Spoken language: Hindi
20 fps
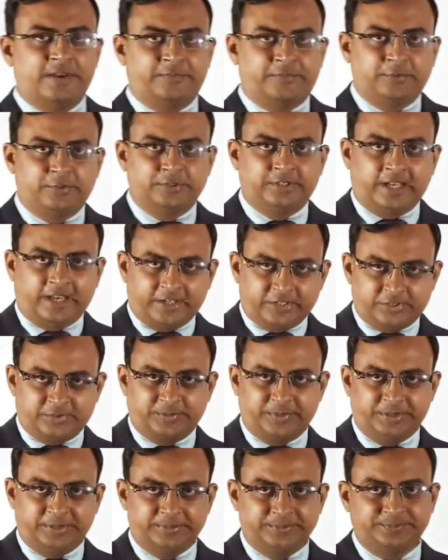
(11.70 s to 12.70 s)
Mehfooz
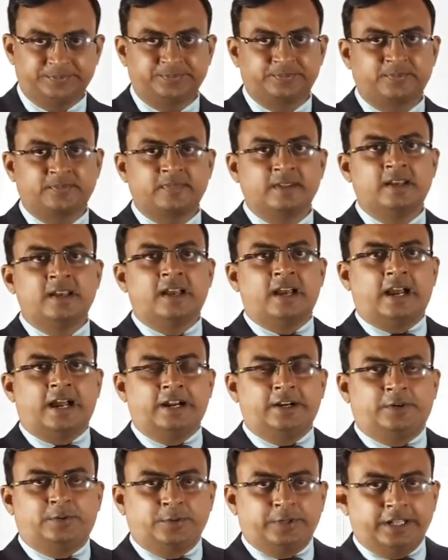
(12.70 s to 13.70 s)
Hashmi
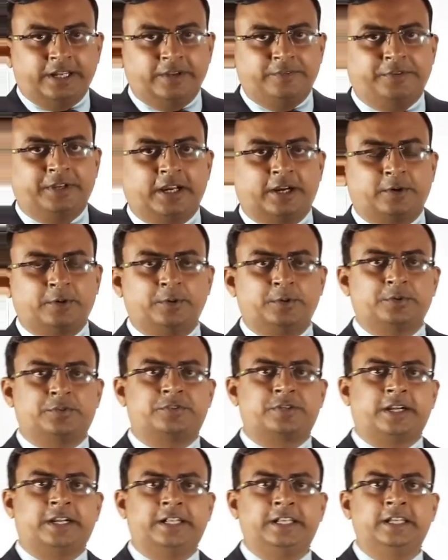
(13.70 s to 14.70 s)
and today we are going to
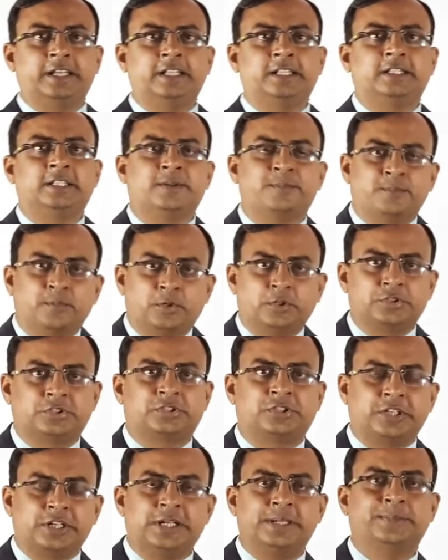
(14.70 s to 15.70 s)
study the
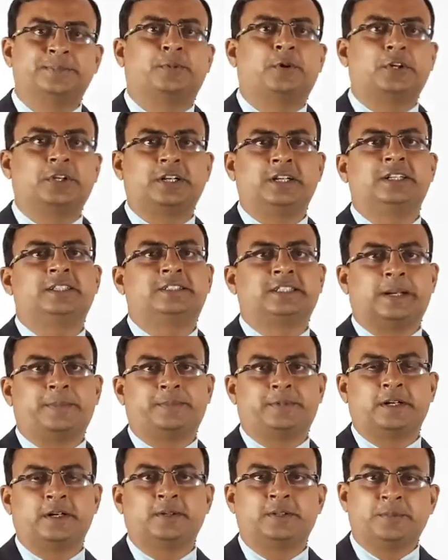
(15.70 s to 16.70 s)
most important
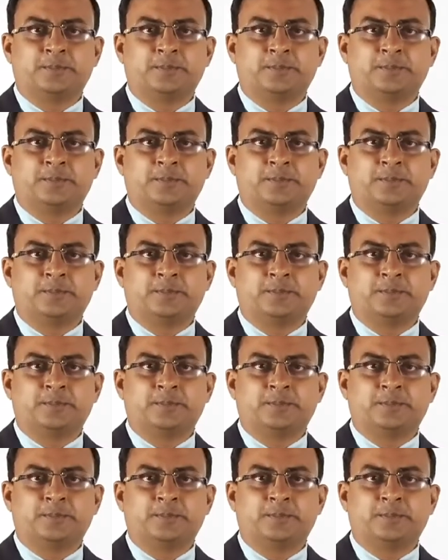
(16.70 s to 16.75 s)
chapter,